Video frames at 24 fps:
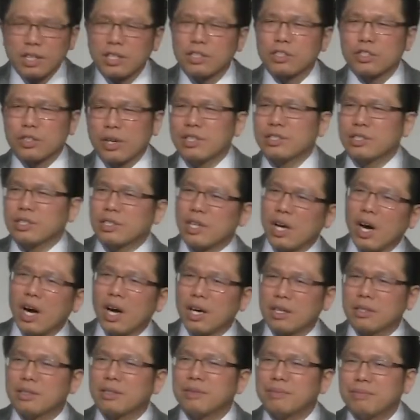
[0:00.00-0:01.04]
他知道
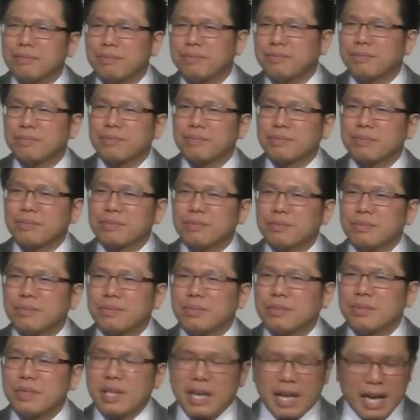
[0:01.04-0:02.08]
了上帝，
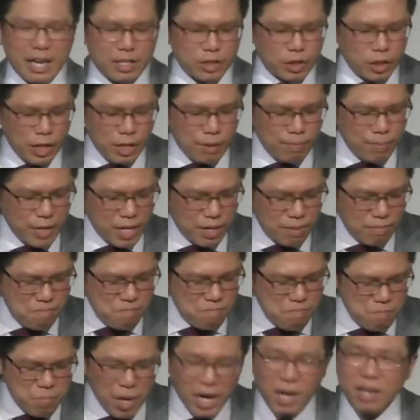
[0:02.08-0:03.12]
他认识了
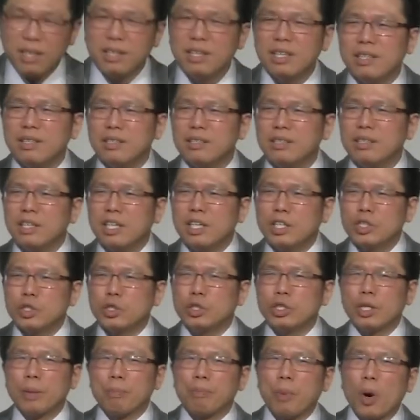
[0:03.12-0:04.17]
上帝，他要继
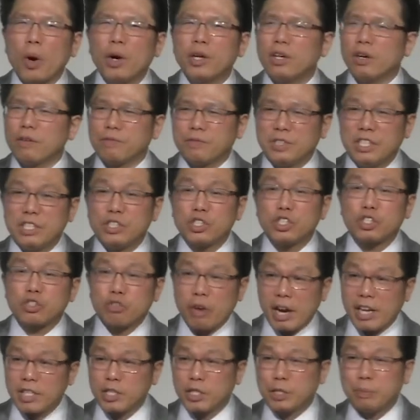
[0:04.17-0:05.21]
续的去信
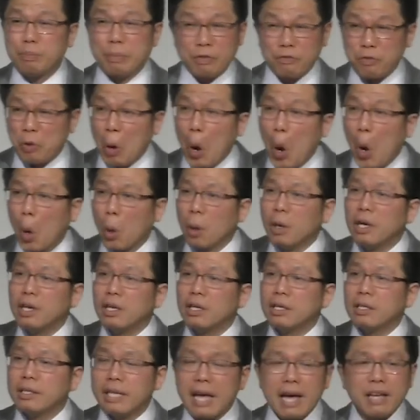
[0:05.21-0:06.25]
靠。他
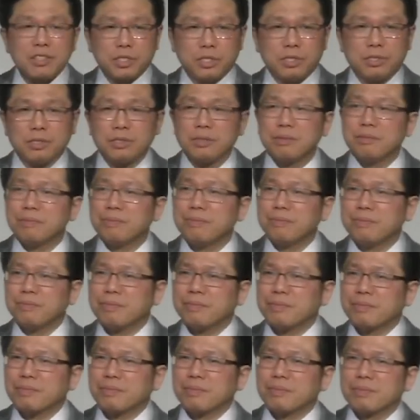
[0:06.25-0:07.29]
呢，曾经呢，
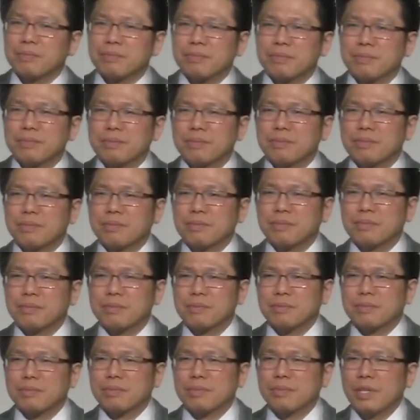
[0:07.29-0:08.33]
被压
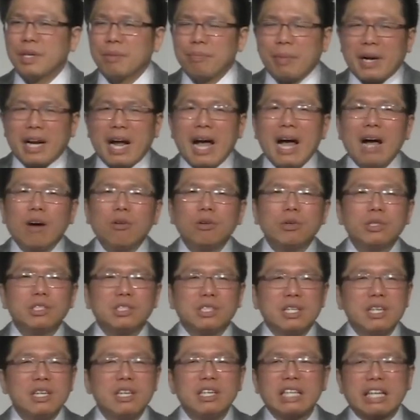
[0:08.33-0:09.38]
压力大的他
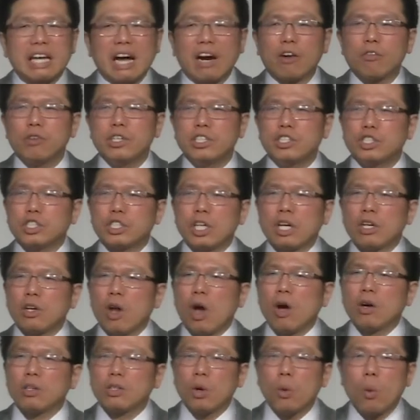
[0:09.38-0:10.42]
非常的痛
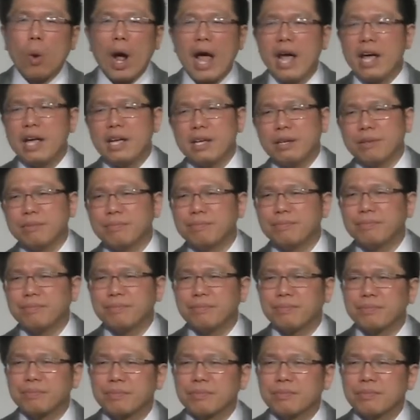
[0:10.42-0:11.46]
苦，
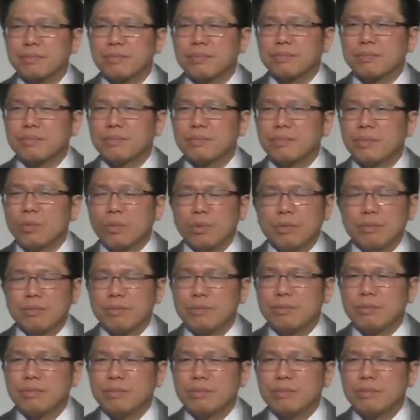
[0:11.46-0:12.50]
可是他如何的
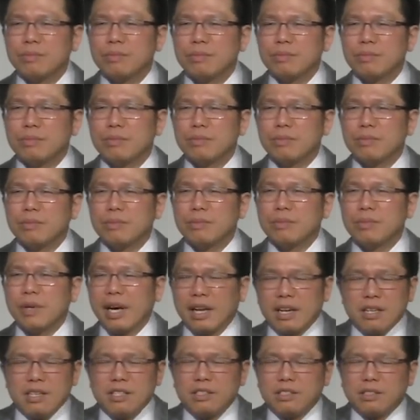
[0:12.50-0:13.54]
来被受到
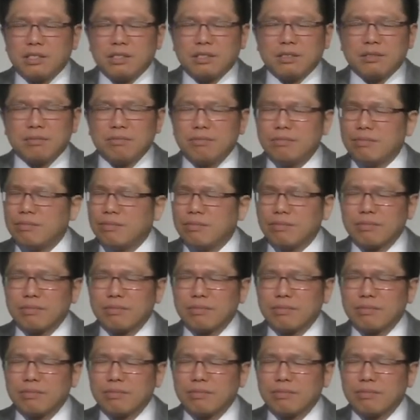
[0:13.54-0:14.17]
鼓励呢？